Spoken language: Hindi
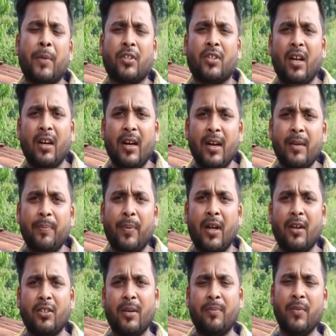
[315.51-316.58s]
पत्थलगढ़ी
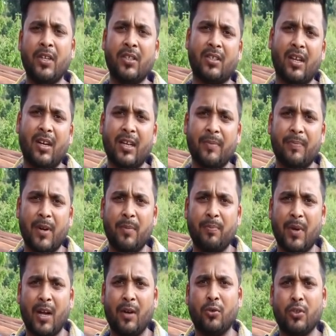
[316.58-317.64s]
पर जब इस तरह की
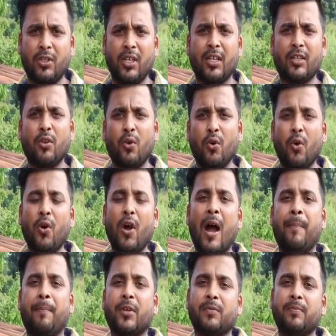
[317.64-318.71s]
परंपरा होती है तो लोग
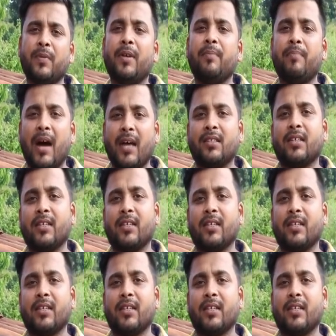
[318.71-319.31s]
आपस में बात